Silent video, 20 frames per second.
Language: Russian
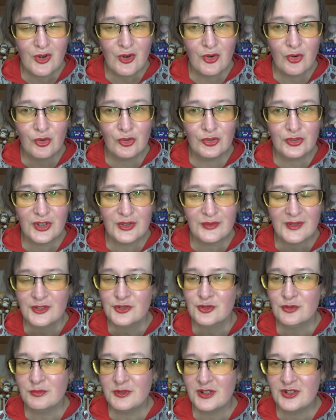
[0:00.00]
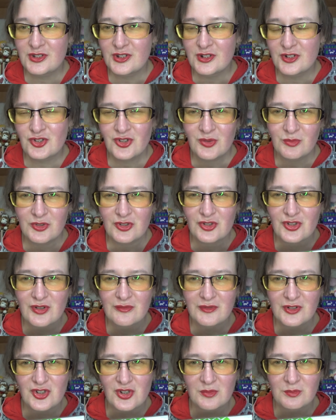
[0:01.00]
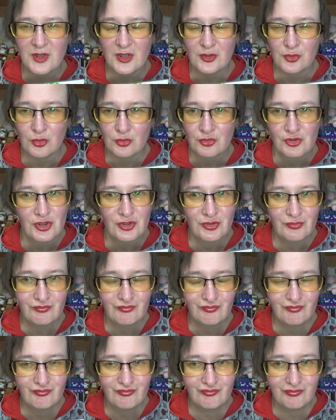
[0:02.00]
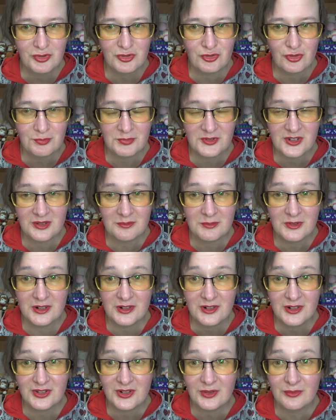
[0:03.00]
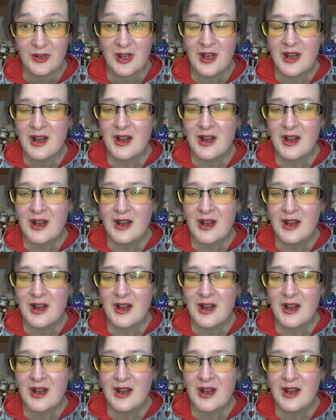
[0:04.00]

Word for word: Он на 20 рублей с лишним дешевле, чем на Озон сейчас. 550 миллилитров.